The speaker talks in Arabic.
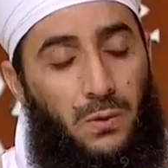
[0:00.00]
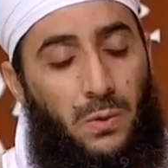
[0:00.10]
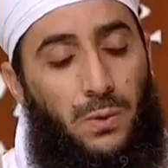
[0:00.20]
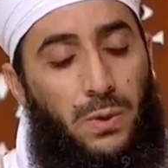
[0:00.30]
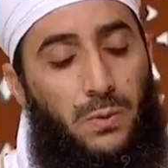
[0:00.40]

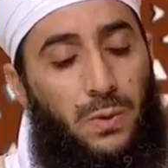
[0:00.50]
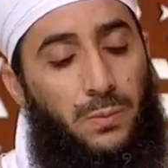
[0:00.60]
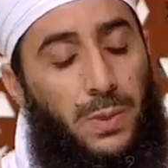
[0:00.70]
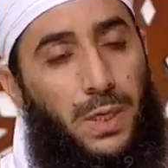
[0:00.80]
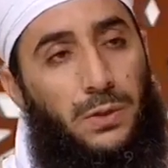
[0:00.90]

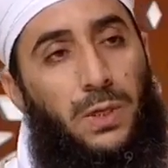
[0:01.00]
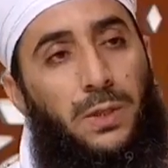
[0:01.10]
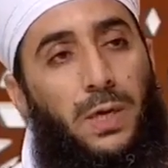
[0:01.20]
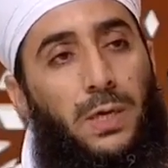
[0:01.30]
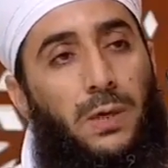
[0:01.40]
ومن أجل
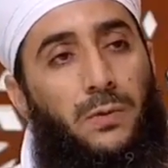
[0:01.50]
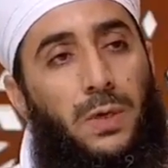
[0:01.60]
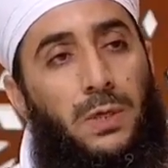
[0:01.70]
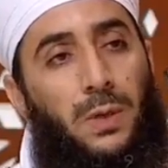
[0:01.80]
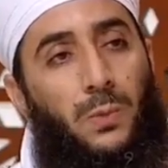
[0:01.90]
ذلك
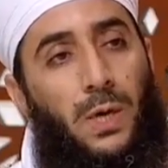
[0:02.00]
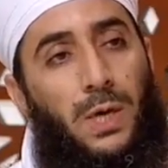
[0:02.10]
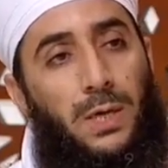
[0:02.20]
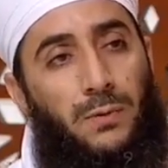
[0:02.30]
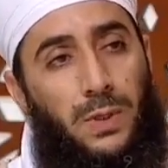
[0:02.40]
فإن
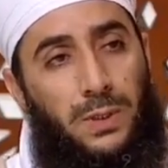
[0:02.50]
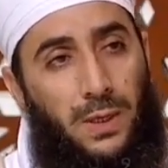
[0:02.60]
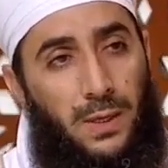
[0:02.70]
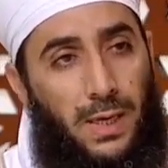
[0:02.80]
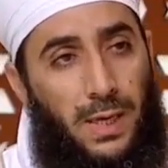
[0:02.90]

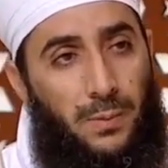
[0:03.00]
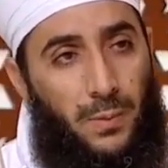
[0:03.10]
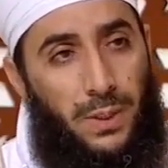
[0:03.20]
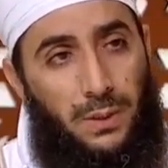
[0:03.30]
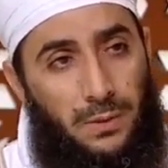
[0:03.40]
مخالفة
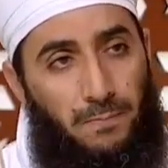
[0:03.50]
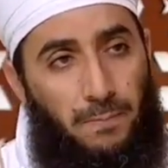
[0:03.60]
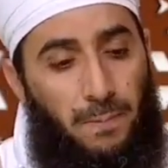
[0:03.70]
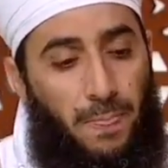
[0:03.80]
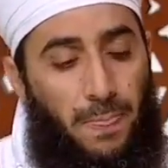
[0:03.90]
أمر
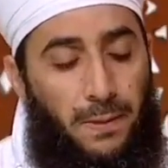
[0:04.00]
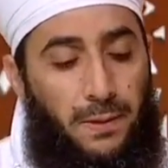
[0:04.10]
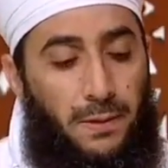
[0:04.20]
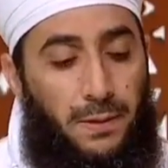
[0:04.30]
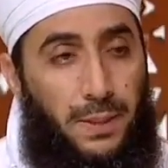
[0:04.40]

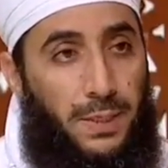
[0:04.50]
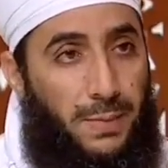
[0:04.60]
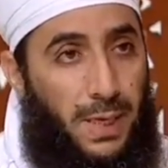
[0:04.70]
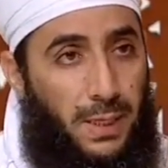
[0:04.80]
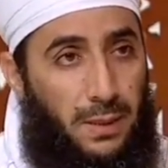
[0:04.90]
ذي
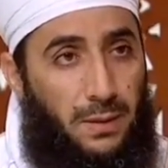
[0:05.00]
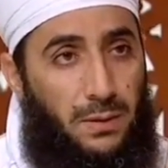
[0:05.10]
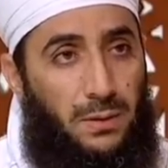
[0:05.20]
بال